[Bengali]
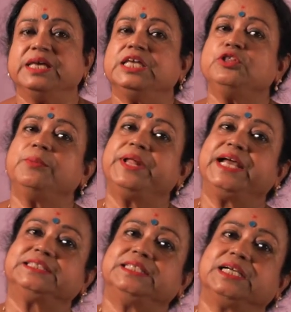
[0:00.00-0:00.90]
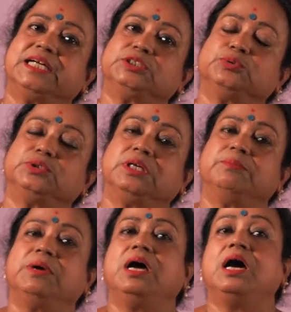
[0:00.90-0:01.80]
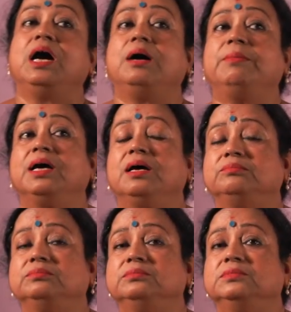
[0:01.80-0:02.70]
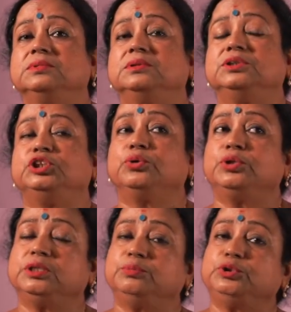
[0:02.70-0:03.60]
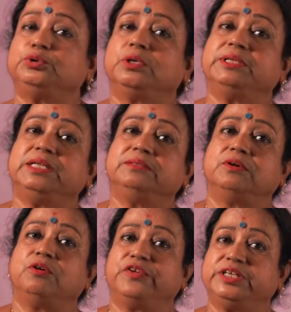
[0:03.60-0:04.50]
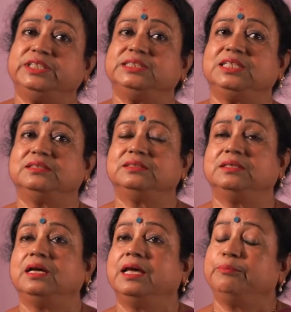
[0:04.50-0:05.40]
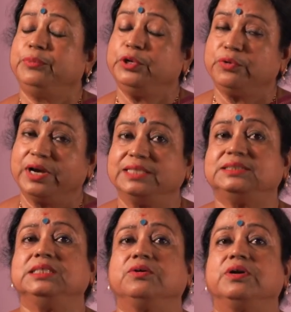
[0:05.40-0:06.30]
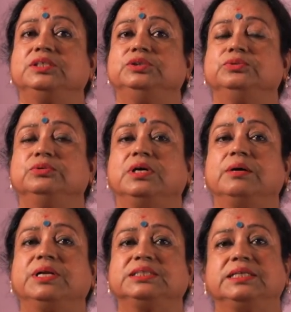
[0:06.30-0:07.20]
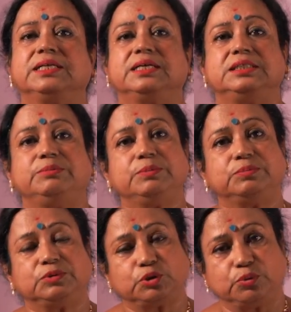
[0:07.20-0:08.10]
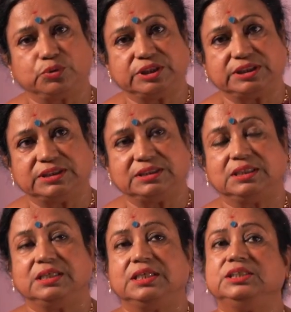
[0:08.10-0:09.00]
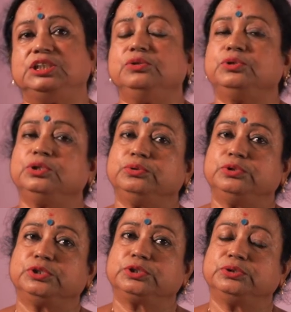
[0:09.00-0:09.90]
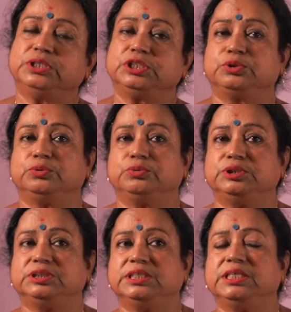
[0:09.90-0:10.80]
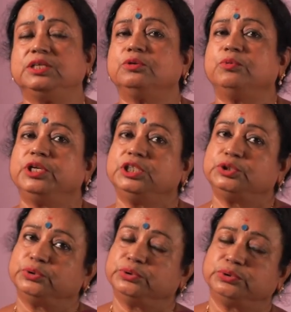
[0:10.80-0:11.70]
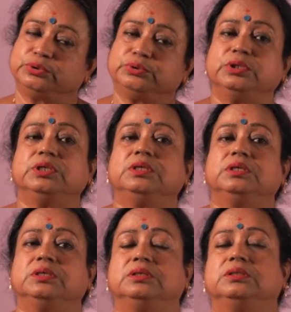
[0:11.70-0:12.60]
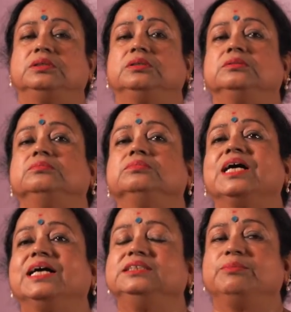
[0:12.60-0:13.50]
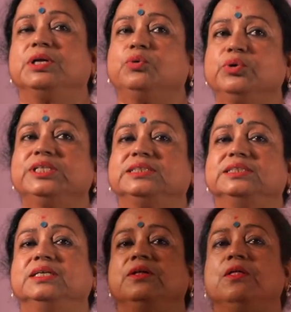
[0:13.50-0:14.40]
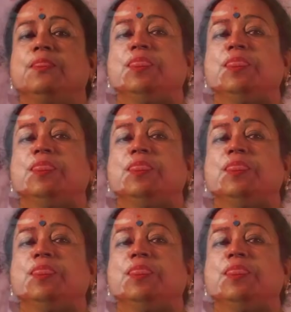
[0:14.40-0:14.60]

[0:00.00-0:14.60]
কিন্তু আমরা একসাথে কাজ করতাম আমরা জগন্নাথ বসু আমাদের অফার দিয়েছিলেন পিওর ক্লাসিক করার জন্য আমরা সেটা টিভি শো করেছি শিলিগুড়ি দূরদর্শন থেকে শো করেছি এরকম অনেক ছোট ছোট কাজ আমরা করেছি শ্রী